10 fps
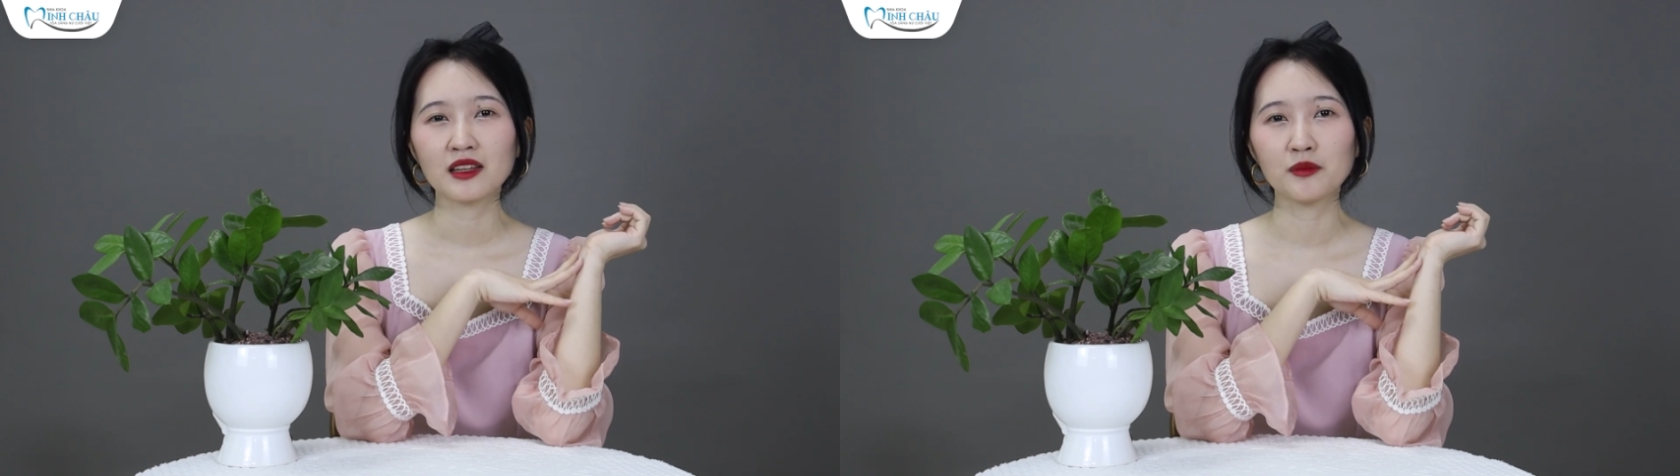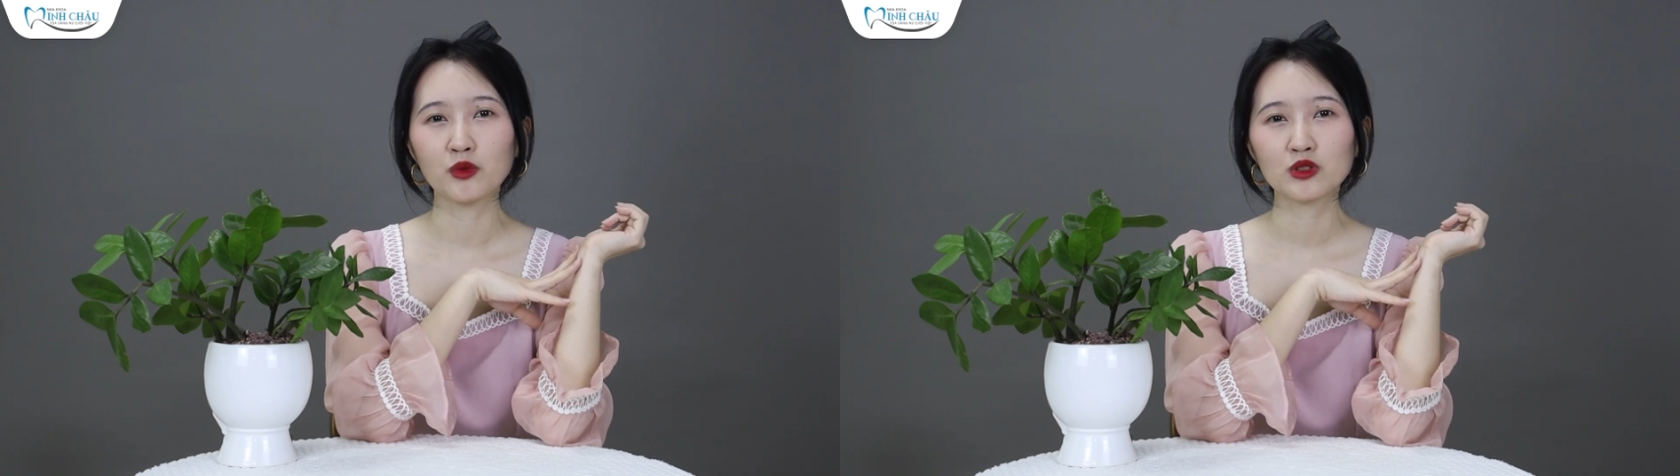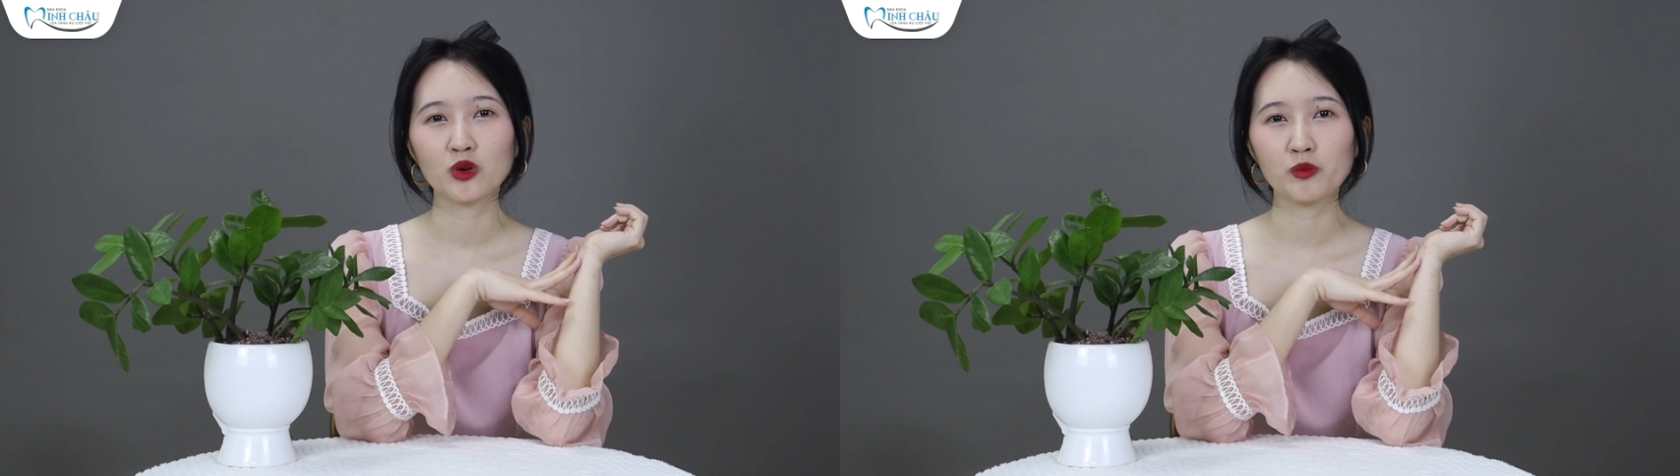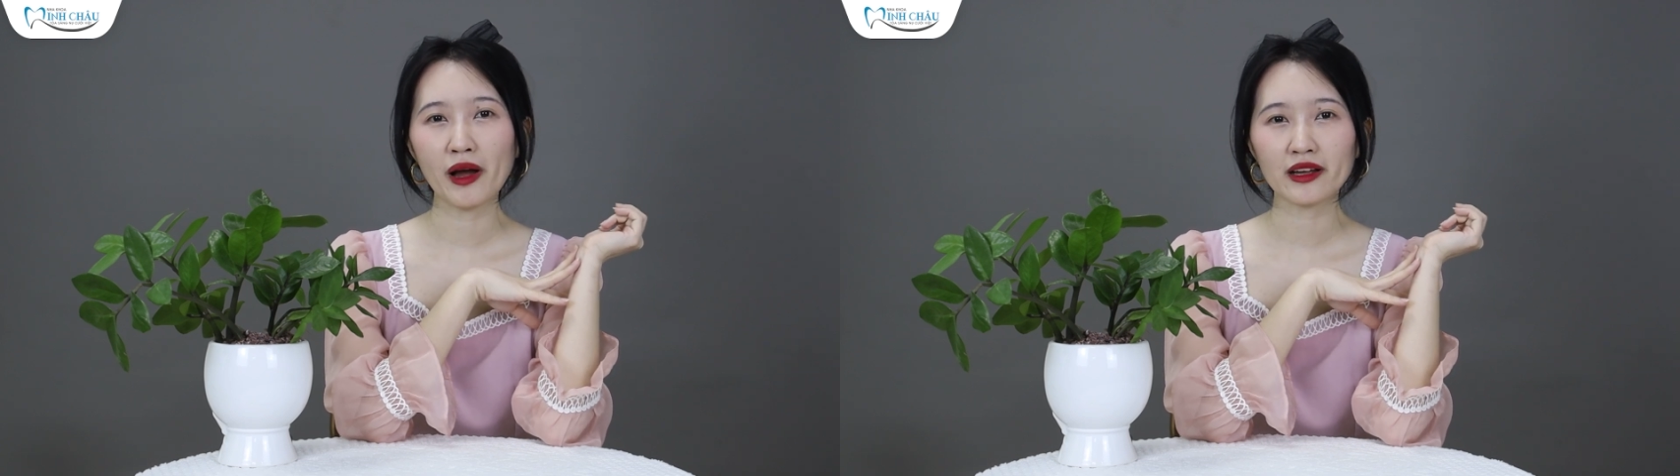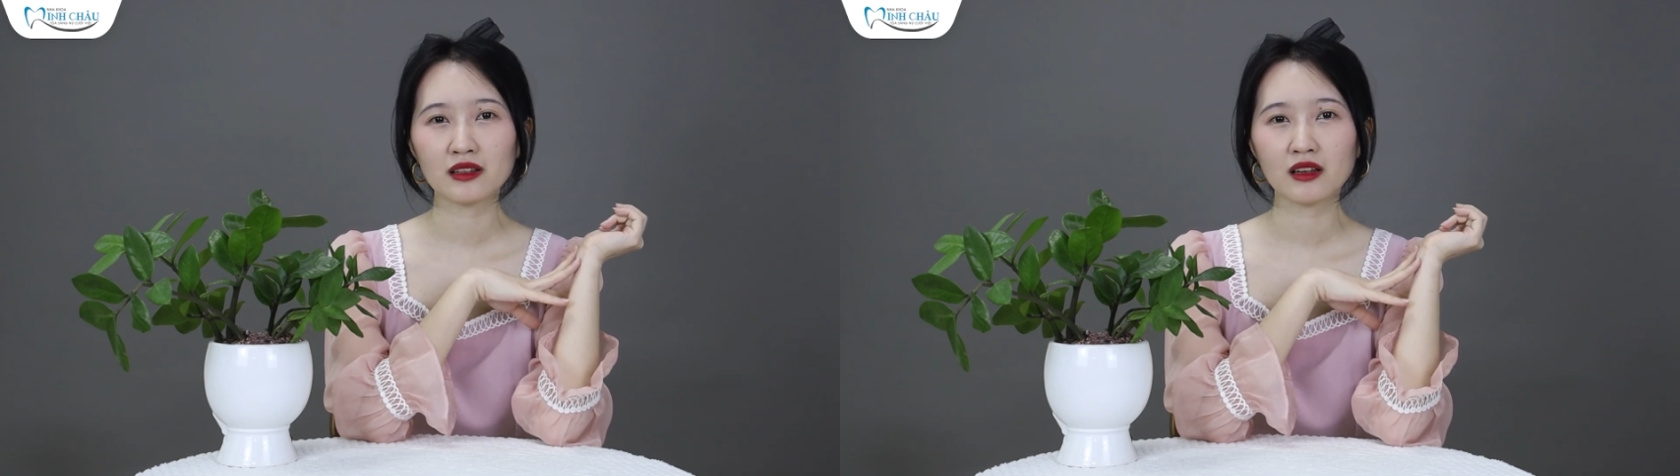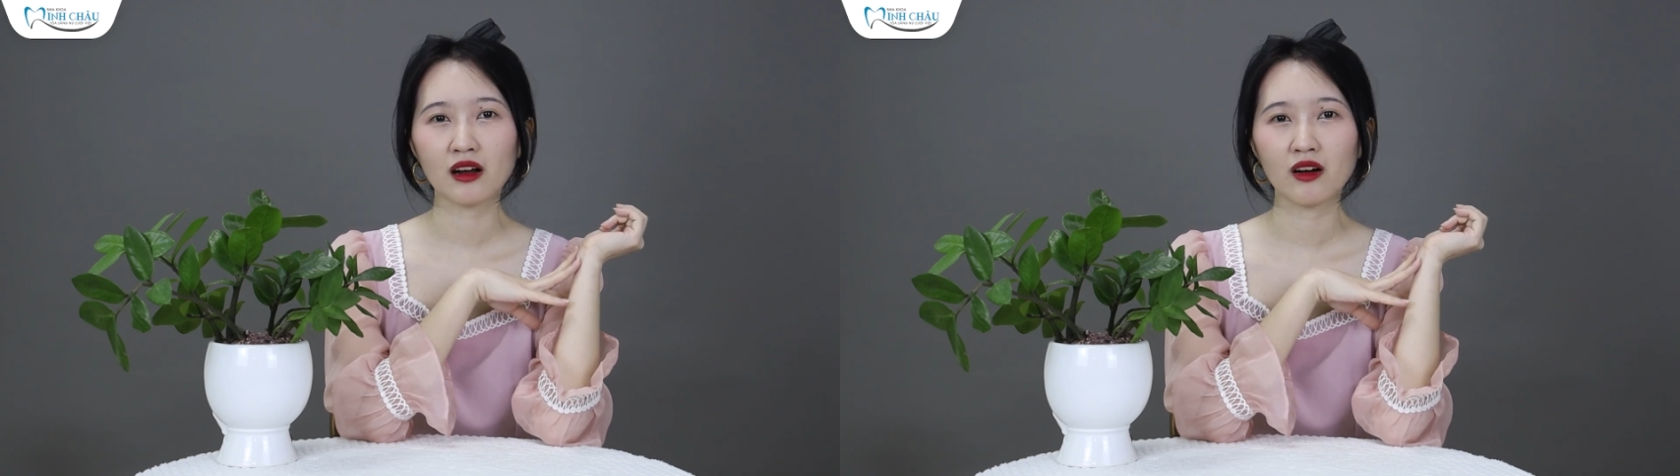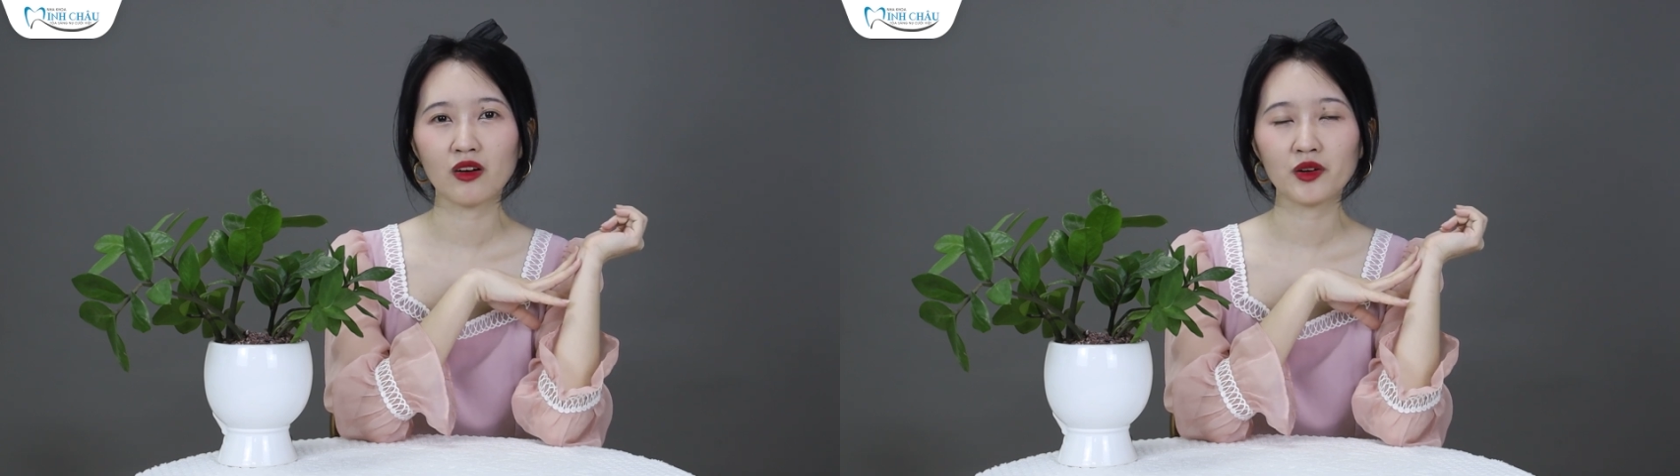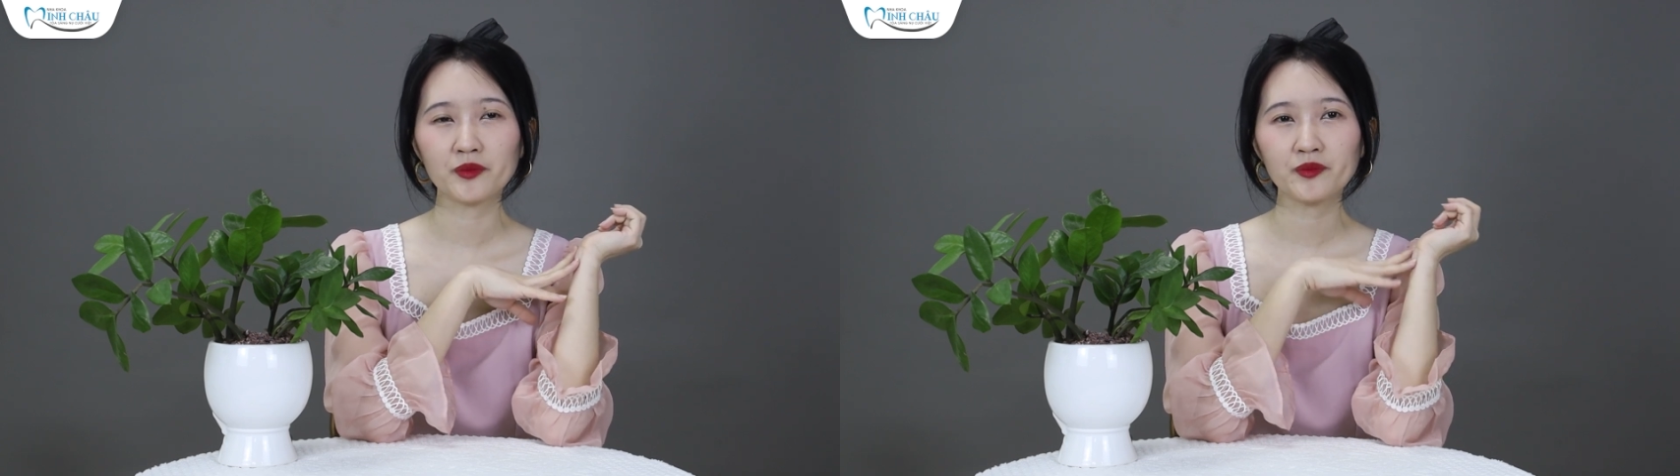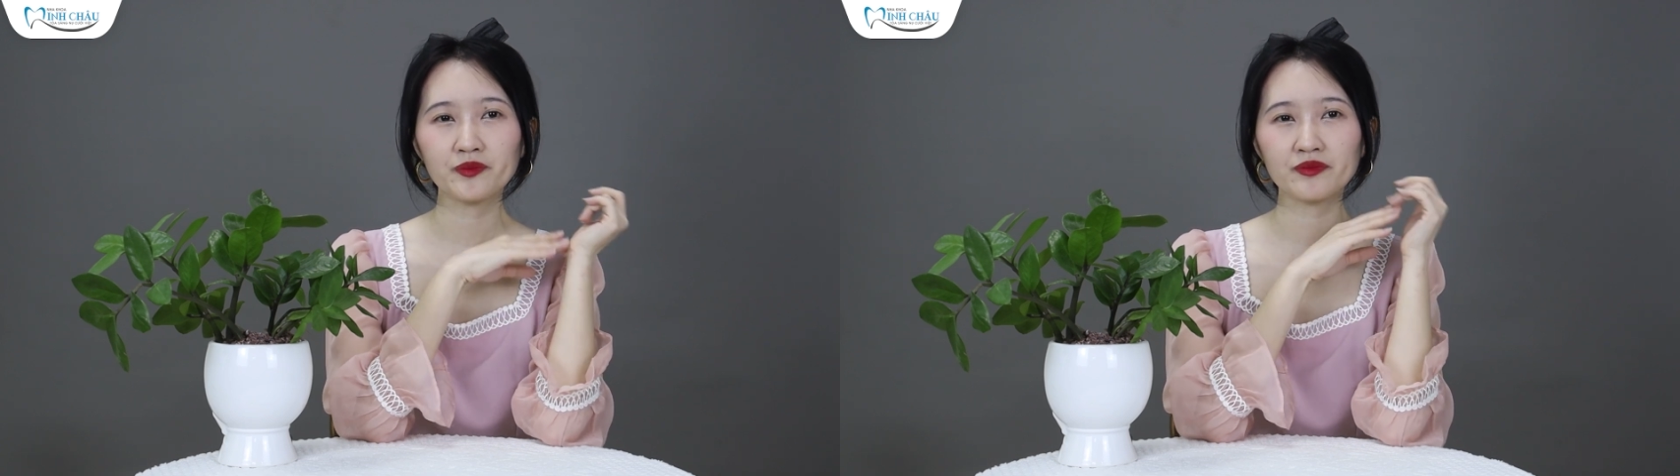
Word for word: thì một số bạn có